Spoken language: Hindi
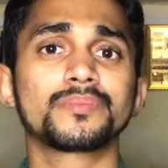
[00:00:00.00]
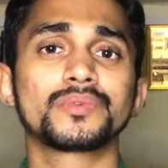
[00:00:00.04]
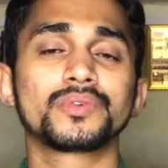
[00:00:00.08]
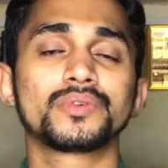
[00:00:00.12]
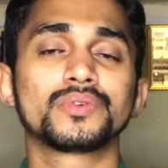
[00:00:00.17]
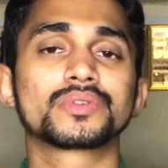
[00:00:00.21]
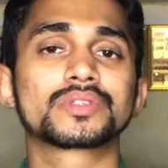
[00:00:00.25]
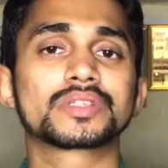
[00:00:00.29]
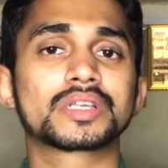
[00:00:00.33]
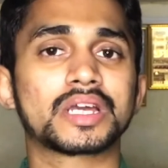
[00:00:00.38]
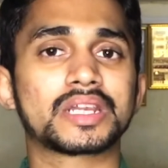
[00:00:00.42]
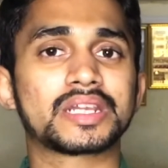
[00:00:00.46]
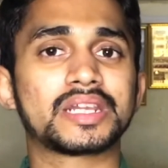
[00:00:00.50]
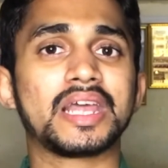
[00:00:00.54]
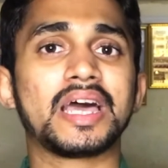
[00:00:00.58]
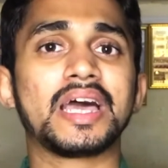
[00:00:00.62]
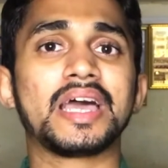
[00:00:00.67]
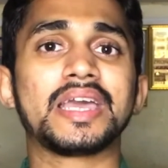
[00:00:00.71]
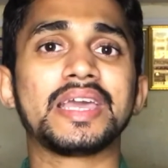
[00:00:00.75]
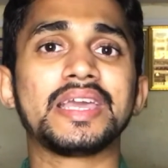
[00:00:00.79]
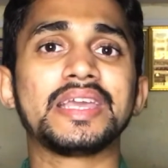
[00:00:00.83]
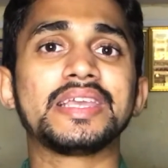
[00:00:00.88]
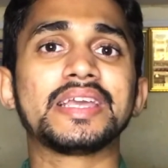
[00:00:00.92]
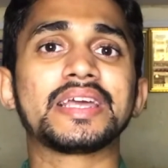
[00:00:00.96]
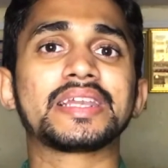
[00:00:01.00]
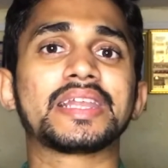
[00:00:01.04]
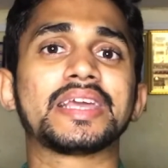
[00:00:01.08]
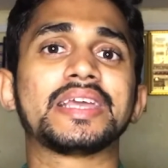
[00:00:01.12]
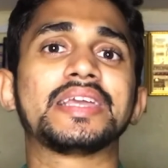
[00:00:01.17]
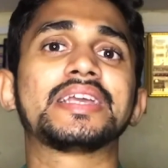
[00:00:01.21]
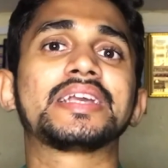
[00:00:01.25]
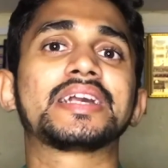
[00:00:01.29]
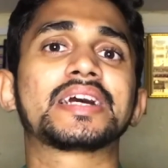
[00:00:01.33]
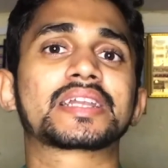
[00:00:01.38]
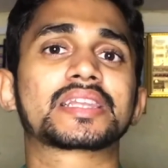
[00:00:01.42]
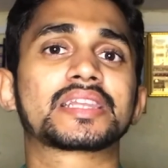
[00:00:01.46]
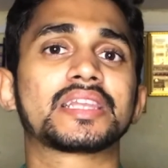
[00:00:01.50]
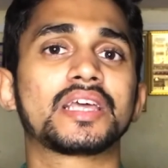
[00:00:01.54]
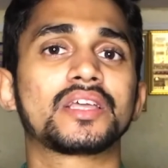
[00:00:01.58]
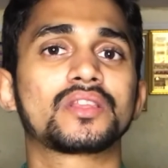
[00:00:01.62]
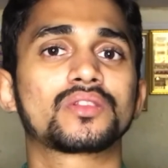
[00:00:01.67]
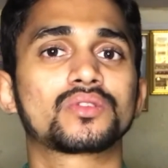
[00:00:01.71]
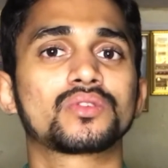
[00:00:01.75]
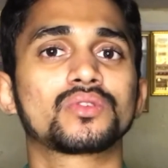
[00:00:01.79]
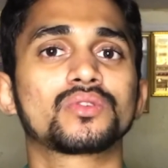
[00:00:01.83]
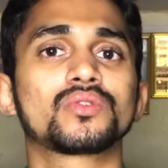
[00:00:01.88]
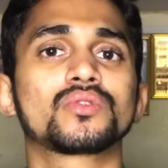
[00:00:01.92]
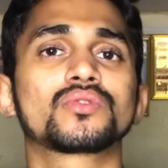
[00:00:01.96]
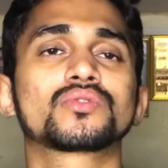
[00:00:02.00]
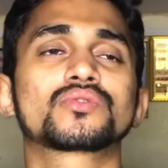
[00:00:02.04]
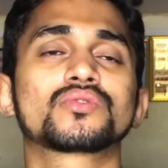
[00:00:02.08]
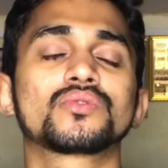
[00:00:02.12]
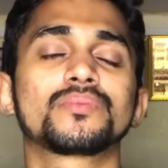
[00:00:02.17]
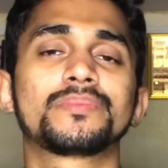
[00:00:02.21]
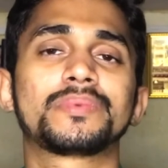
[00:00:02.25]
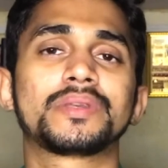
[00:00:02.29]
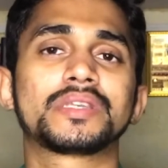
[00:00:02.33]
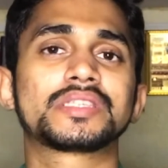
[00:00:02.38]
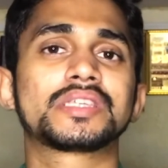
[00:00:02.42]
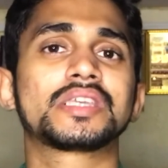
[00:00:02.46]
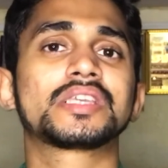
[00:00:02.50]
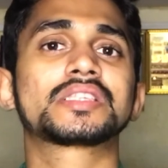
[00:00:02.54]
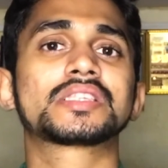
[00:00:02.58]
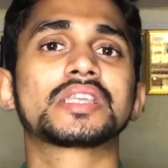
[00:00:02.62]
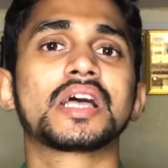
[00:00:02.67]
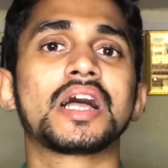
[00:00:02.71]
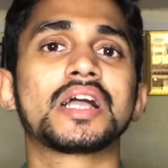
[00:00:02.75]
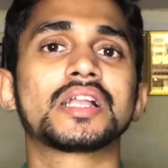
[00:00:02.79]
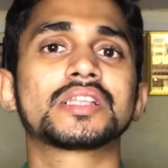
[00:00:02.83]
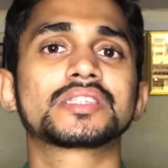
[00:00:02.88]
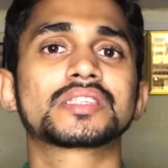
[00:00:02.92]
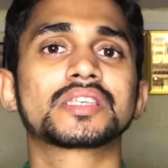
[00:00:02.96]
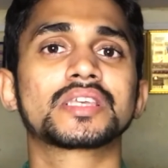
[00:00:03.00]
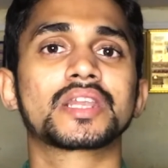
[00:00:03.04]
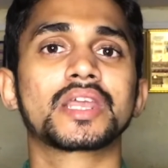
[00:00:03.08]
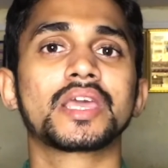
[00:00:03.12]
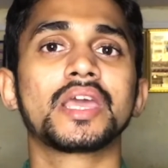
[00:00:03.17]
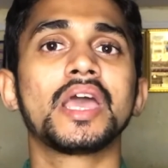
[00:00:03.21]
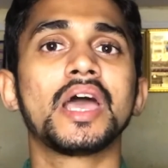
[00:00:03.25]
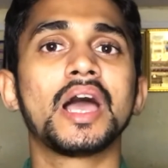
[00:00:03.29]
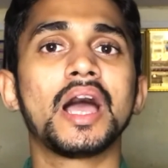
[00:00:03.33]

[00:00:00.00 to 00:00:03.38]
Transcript: यूज़ करना है या नहीं करना है तो दोस्तों बेसिक सा आंसर है